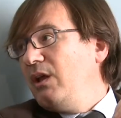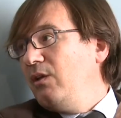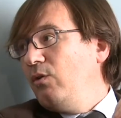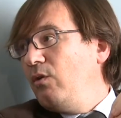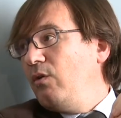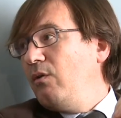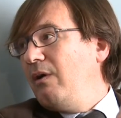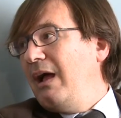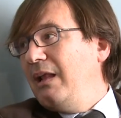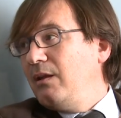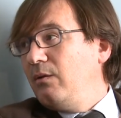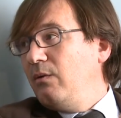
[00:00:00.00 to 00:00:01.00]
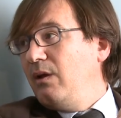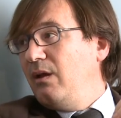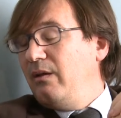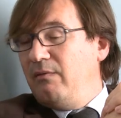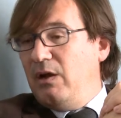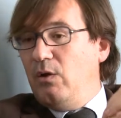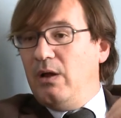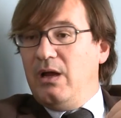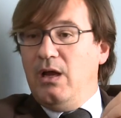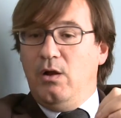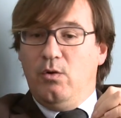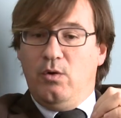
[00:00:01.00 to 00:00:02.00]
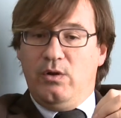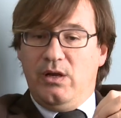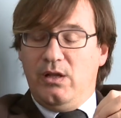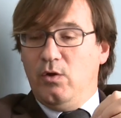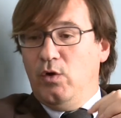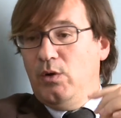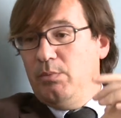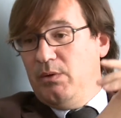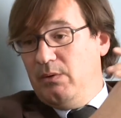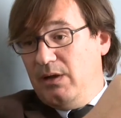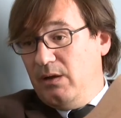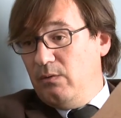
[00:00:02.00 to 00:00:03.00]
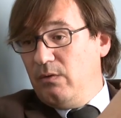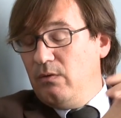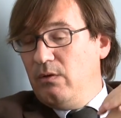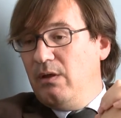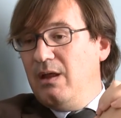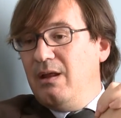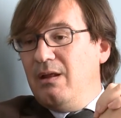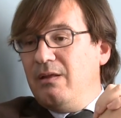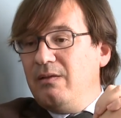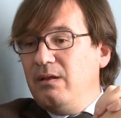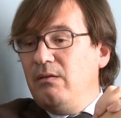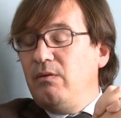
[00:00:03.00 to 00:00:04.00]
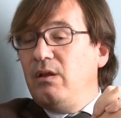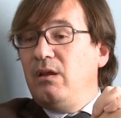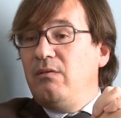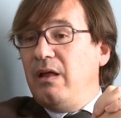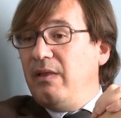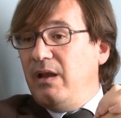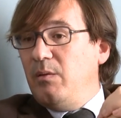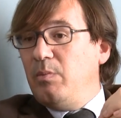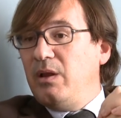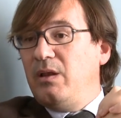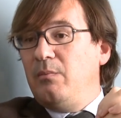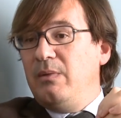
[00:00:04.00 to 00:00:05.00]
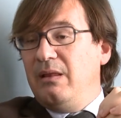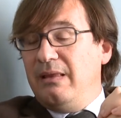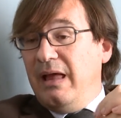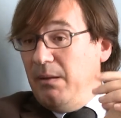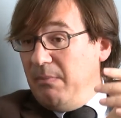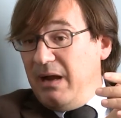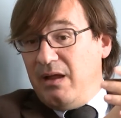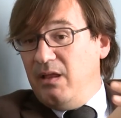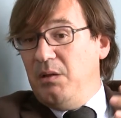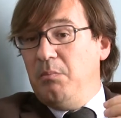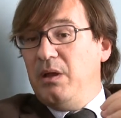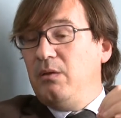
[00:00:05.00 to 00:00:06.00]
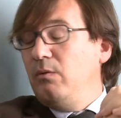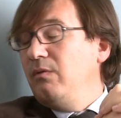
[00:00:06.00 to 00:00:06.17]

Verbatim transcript: chiedono altro che averlo anche nel loro territorio per una riduzione significativa dell'impatto ambientale, ma anche dell'impatto